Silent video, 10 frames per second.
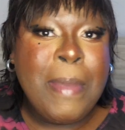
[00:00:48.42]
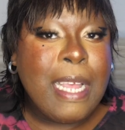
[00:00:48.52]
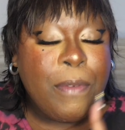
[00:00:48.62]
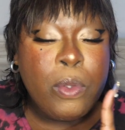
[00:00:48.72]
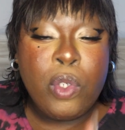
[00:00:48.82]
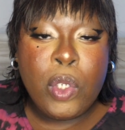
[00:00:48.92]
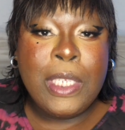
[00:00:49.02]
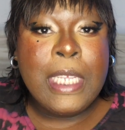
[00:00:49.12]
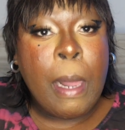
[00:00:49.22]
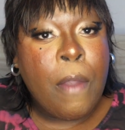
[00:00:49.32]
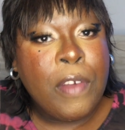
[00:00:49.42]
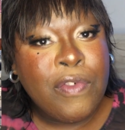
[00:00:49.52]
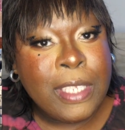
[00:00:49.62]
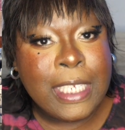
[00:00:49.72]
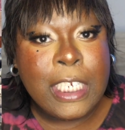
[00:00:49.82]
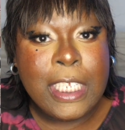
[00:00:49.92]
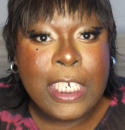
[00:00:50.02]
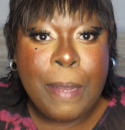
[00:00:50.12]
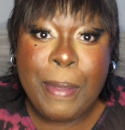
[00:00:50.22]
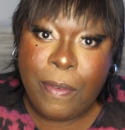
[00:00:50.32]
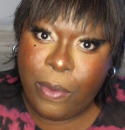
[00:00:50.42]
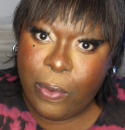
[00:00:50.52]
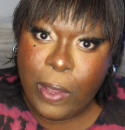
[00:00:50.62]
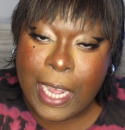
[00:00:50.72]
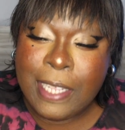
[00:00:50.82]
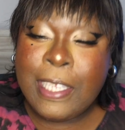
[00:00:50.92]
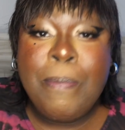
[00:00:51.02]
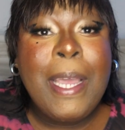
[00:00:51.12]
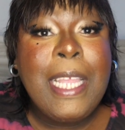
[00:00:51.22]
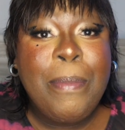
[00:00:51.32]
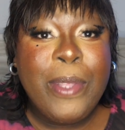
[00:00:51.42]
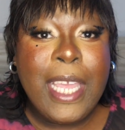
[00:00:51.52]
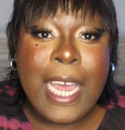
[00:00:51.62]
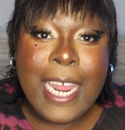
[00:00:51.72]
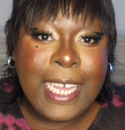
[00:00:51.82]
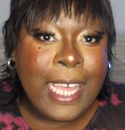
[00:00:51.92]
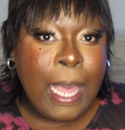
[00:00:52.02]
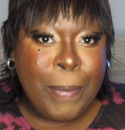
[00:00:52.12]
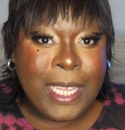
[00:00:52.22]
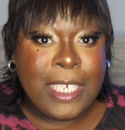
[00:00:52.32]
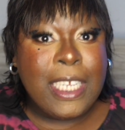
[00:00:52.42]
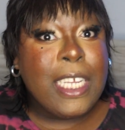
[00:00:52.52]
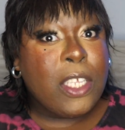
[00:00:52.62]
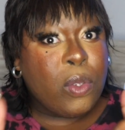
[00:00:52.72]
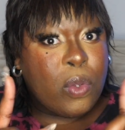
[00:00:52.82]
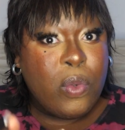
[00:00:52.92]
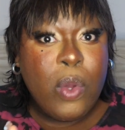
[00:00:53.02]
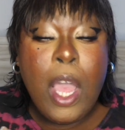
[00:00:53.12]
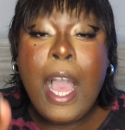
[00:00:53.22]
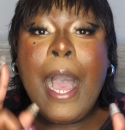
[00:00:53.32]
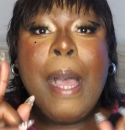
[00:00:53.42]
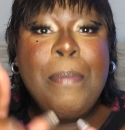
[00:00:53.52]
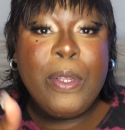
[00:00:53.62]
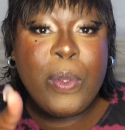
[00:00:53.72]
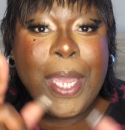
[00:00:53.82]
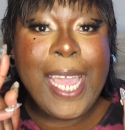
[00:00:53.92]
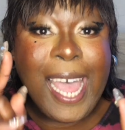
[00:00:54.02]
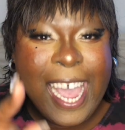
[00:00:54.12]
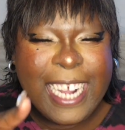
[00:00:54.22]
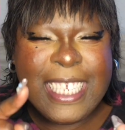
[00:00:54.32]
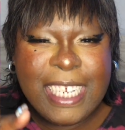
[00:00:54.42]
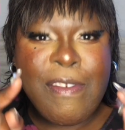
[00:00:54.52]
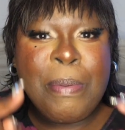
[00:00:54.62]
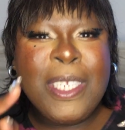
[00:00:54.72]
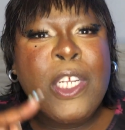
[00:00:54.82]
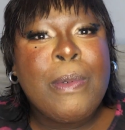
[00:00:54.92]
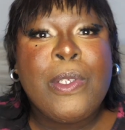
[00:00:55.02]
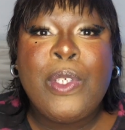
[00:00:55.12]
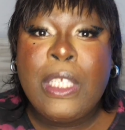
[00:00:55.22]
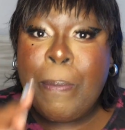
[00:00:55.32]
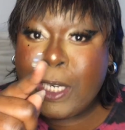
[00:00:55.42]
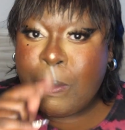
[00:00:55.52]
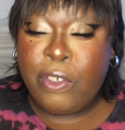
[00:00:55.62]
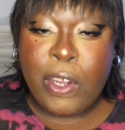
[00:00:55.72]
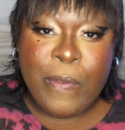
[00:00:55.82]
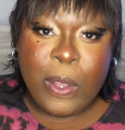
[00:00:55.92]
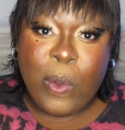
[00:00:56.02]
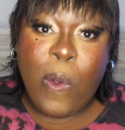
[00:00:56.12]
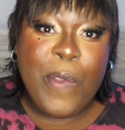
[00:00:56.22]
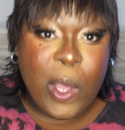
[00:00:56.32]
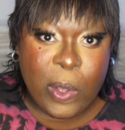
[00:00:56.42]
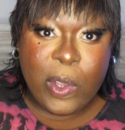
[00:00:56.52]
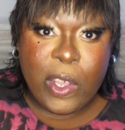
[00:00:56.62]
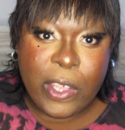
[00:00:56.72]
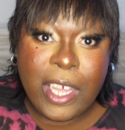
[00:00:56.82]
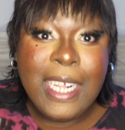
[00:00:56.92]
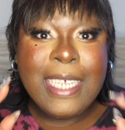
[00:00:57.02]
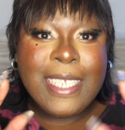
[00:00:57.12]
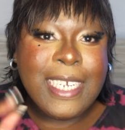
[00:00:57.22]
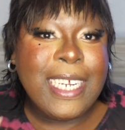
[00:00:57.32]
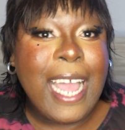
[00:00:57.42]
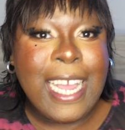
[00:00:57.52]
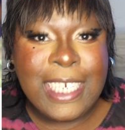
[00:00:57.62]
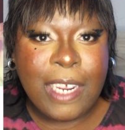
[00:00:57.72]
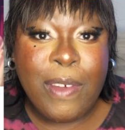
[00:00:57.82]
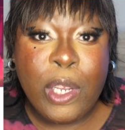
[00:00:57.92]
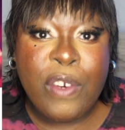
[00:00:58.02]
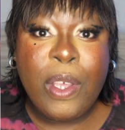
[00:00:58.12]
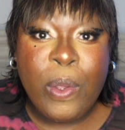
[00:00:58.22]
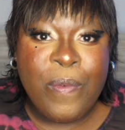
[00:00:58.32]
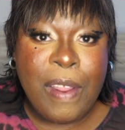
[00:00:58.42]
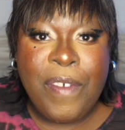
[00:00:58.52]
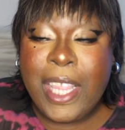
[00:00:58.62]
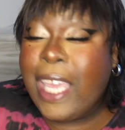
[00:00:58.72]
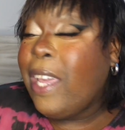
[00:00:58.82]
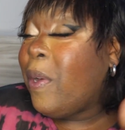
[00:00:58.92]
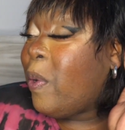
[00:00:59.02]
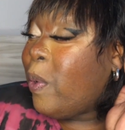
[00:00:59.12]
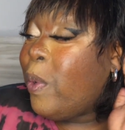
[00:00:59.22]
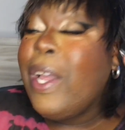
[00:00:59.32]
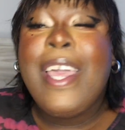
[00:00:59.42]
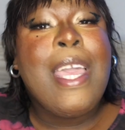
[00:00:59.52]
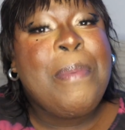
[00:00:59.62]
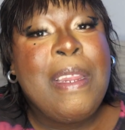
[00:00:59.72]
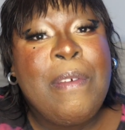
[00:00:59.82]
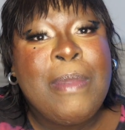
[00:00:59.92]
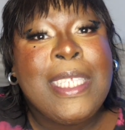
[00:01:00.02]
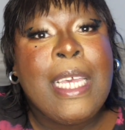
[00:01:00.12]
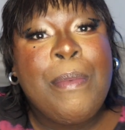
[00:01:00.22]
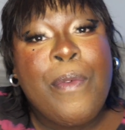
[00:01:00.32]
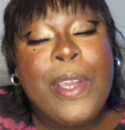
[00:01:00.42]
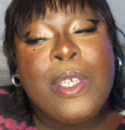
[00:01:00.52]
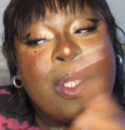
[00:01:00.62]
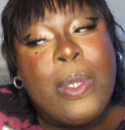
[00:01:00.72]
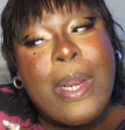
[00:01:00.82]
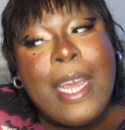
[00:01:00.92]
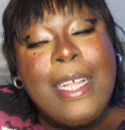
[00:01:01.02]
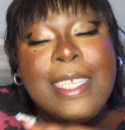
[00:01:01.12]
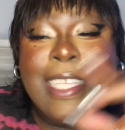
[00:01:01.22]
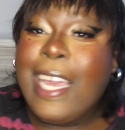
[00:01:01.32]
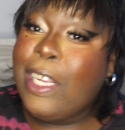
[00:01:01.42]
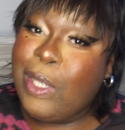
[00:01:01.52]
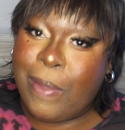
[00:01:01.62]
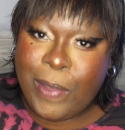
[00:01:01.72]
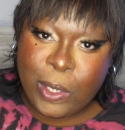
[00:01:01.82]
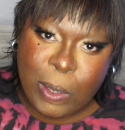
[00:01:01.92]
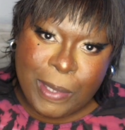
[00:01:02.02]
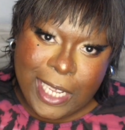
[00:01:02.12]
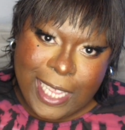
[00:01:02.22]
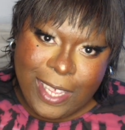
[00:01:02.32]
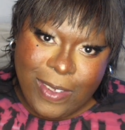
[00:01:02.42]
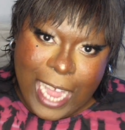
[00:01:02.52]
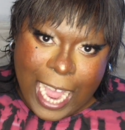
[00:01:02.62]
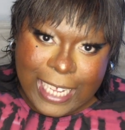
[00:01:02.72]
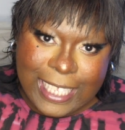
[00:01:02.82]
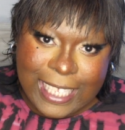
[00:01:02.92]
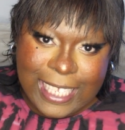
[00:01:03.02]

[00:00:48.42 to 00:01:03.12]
Mais avant toute chose, si c'est la première fois que tu as cette chaîne, déjà bienvenue. N'hésite pas à t'abonner, à liker, à partager et surtout abonne-toi et active la petite cloche parce que tu sais pertinemment que tu vas revenir donc revenir en temps et heure. C'est-à-dire à chaque fois que je fais une nouvelle vidéo et abonnez-vous à mon Instagram que vous voyez juste là. C'est gratuit, ça me fait toujours plaisir. Thank you guys.